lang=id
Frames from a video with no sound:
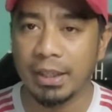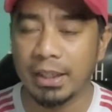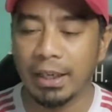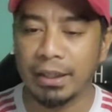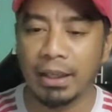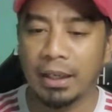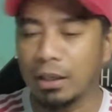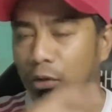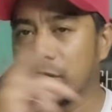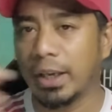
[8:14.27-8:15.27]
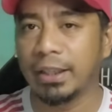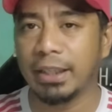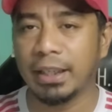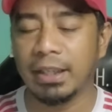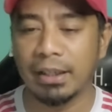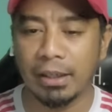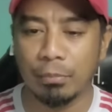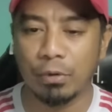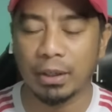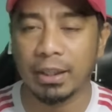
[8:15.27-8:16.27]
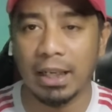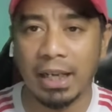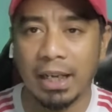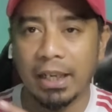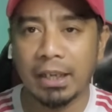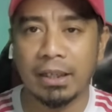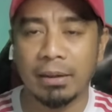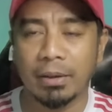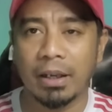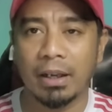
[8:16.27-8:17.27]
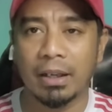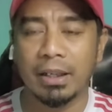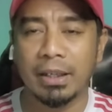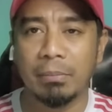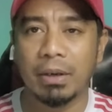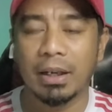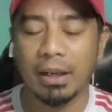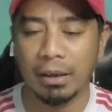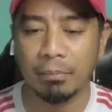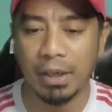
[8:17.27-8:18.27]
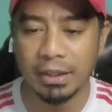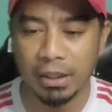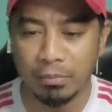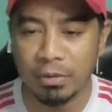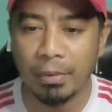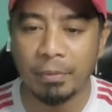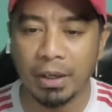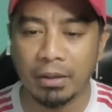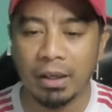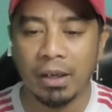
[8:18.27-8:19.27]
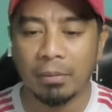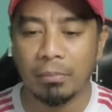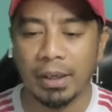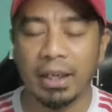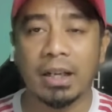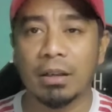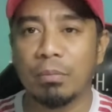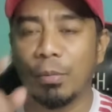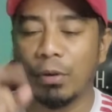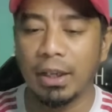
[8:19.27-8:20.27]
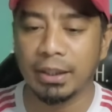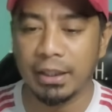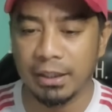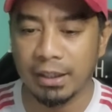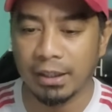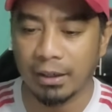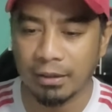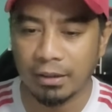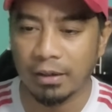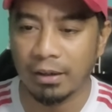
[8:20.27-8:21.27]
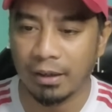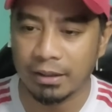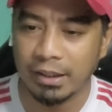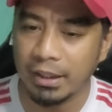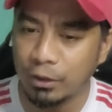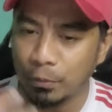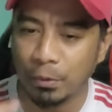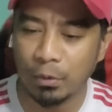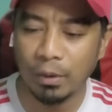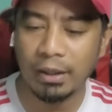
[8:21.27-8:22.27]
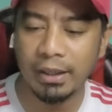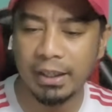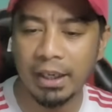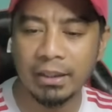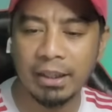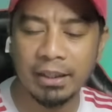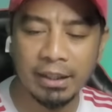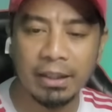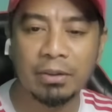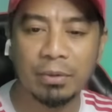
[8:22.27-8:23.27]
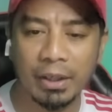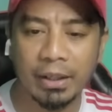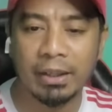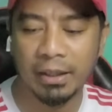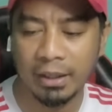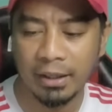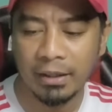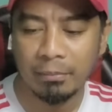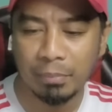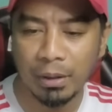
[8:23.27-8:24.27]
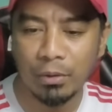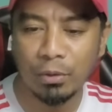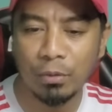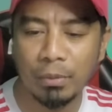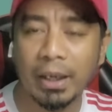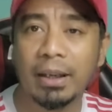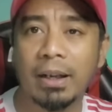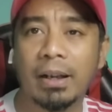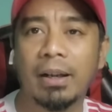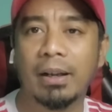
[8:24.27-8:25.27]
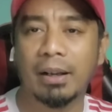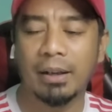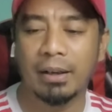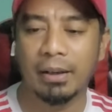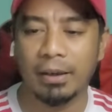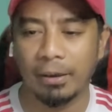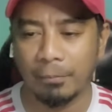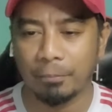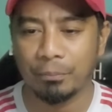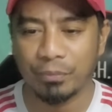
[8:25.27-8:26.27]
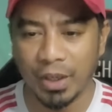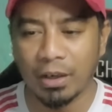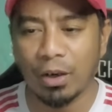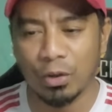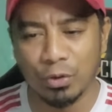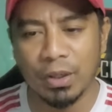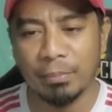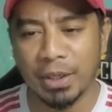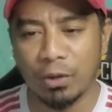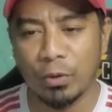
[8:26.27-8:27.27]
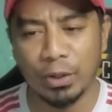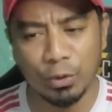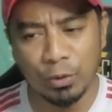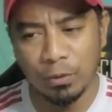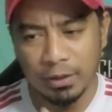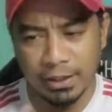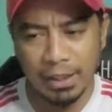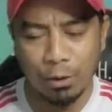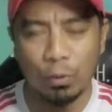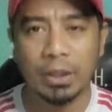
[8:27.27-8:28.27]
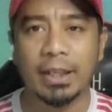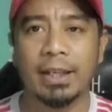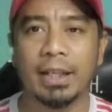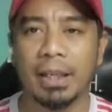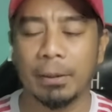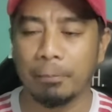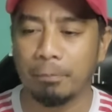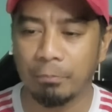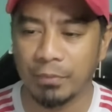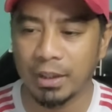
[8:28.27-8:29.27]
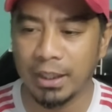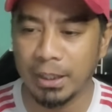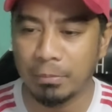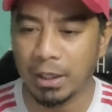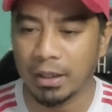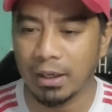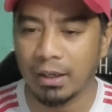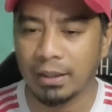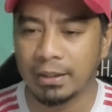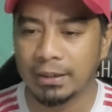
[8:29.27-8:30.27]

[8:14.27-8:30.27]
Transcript: Iran dengan counter attack yang dia buat kelalaian uh, lini belakang Brazil menyebabkan mereka kebobolan tiga Nah, jadi itu perlu dihati-hatikan juga ini. Perlu mereka kali ah, ini berbanding kalau sudah mendalu itu sangat, kena sangat kuatkan lagi dengan lini belakang